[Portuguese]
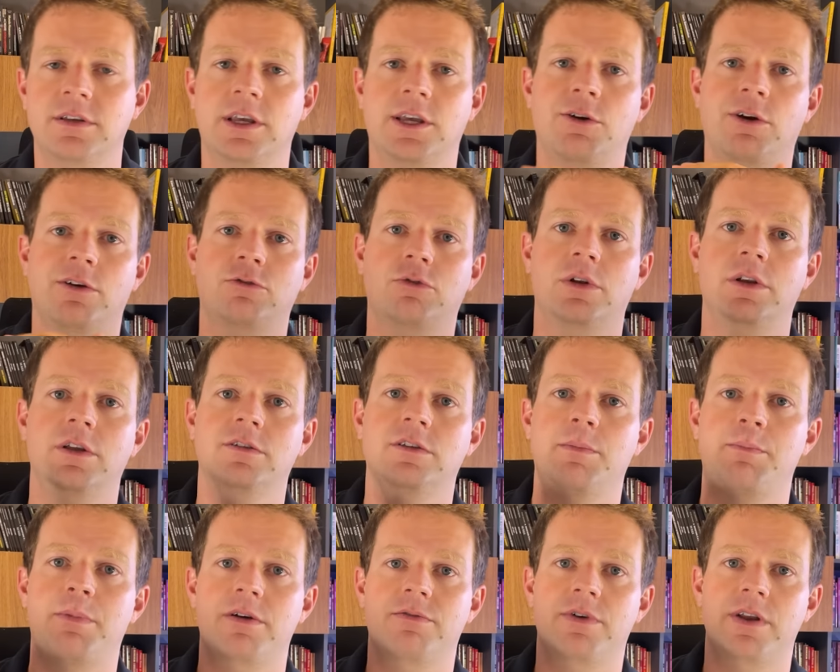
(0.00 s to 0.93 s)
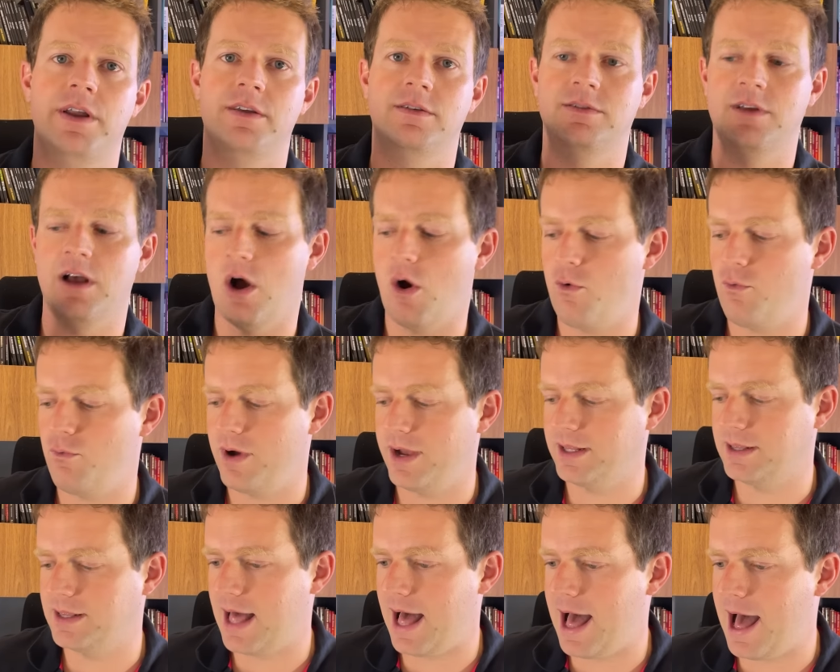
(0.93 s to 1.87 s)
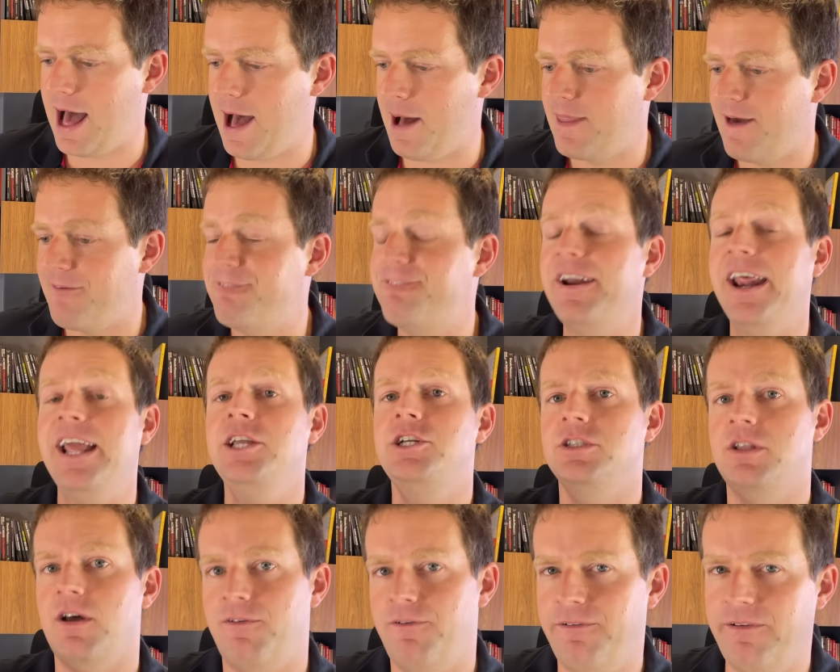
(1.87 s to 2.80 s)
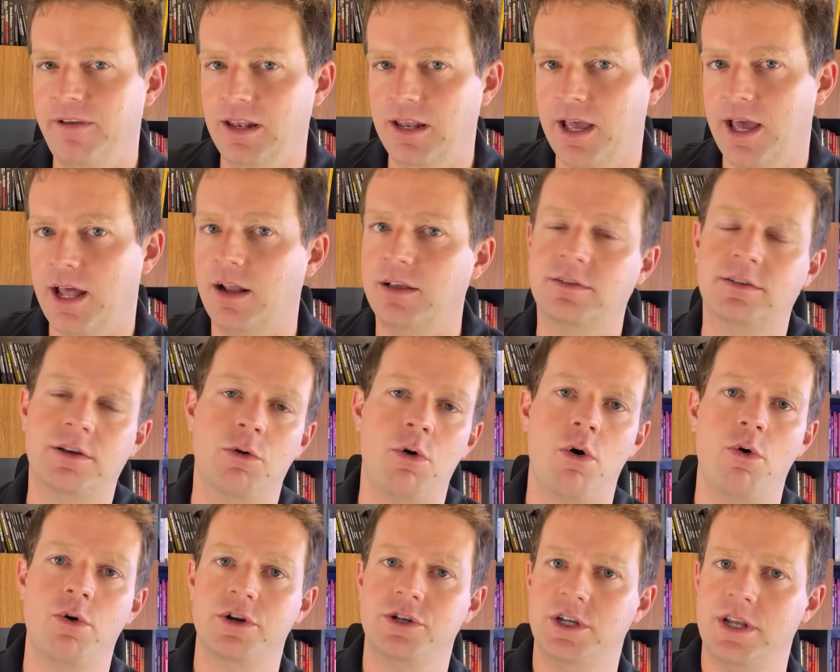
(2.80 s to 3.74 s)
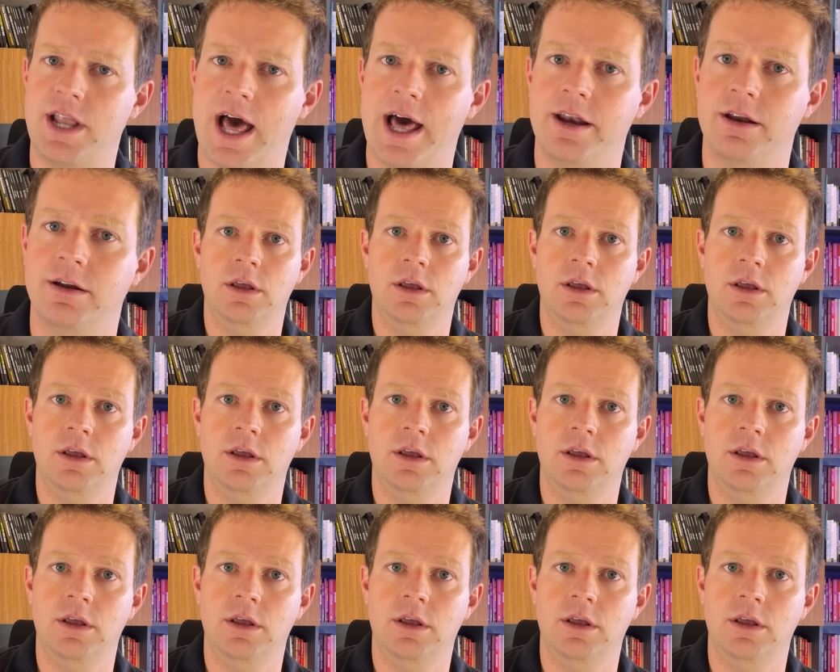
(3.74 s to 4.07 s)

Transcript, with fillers: em que o acionista preferencial vai estar tá na frente da fila em relação ao ordinário.